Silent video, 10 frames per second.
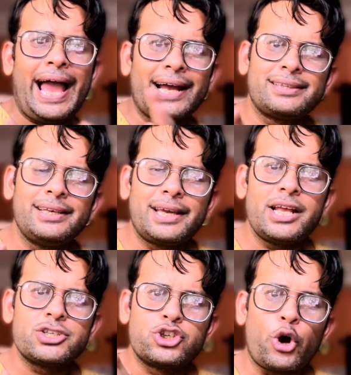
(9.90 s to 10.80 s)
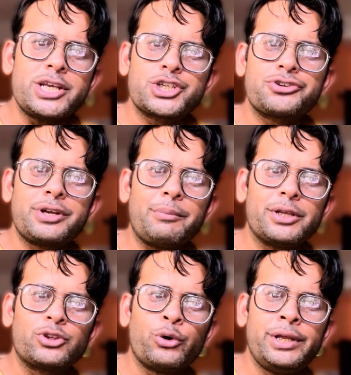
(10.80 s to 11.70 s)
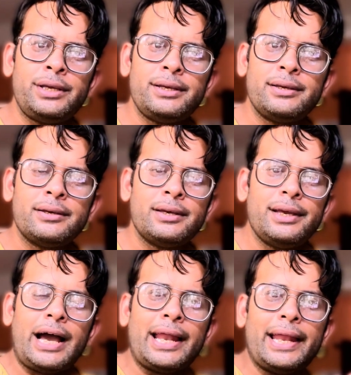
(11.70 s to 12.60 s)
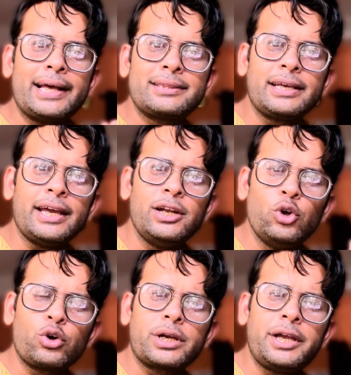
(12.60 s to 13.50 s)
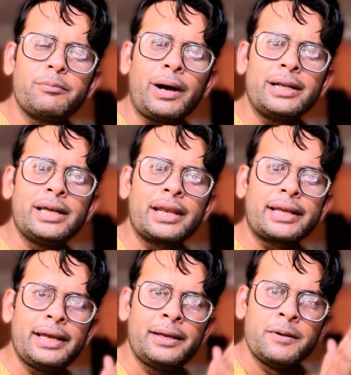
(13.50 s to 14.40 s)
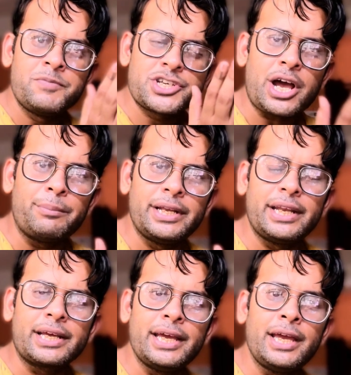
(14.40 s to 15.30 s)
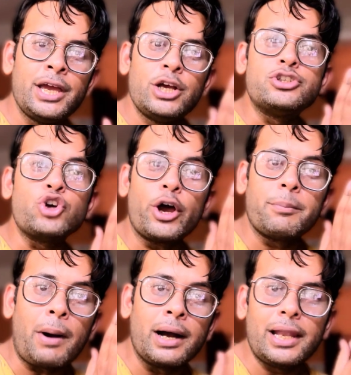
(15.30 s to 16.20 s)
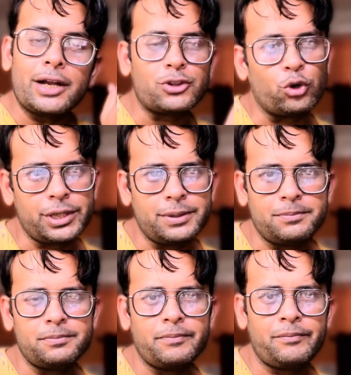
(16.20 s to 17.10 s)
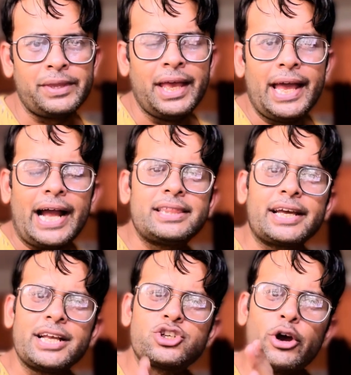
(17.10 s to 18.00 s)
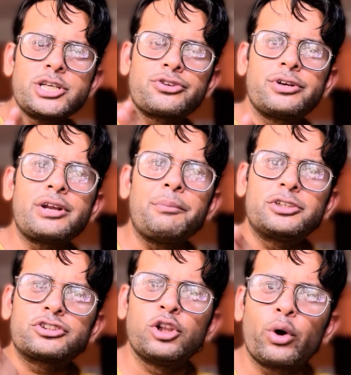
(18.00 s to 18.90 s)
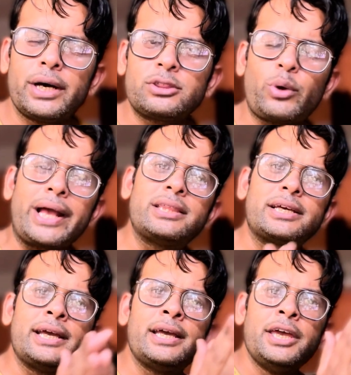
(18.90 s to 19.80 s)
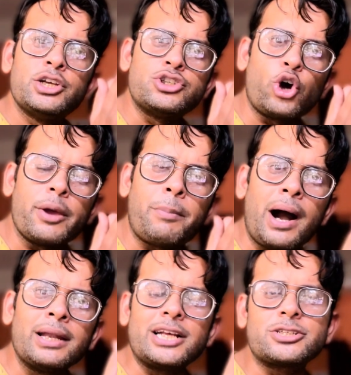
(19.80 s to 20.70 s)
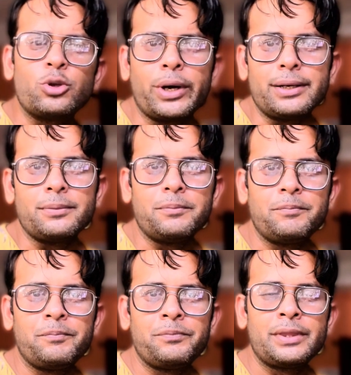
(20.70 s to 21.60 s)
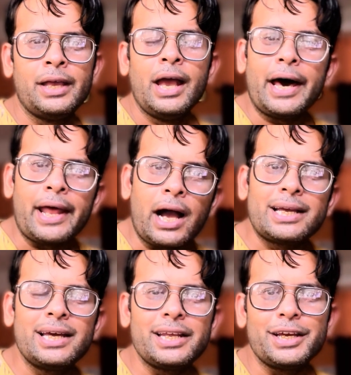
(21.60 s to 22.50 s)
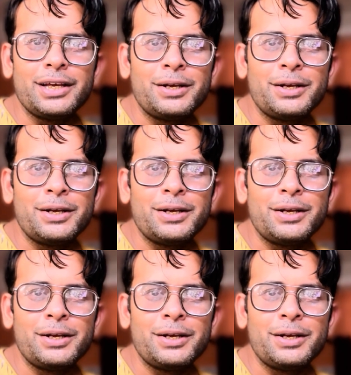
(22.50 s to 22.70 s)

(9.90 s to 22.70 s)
একদিকে জয় শ্রীরামের ধ্বনি আর একদিকে লক্ষ্মীর ভাণ্ডারকে সামনে রেখে জয় বাংলার ধ্বনি একদিকে জয় শ্রীরামের স্লোগান তো একদিকে জয় বাংলা স্লোগান আর আখেরে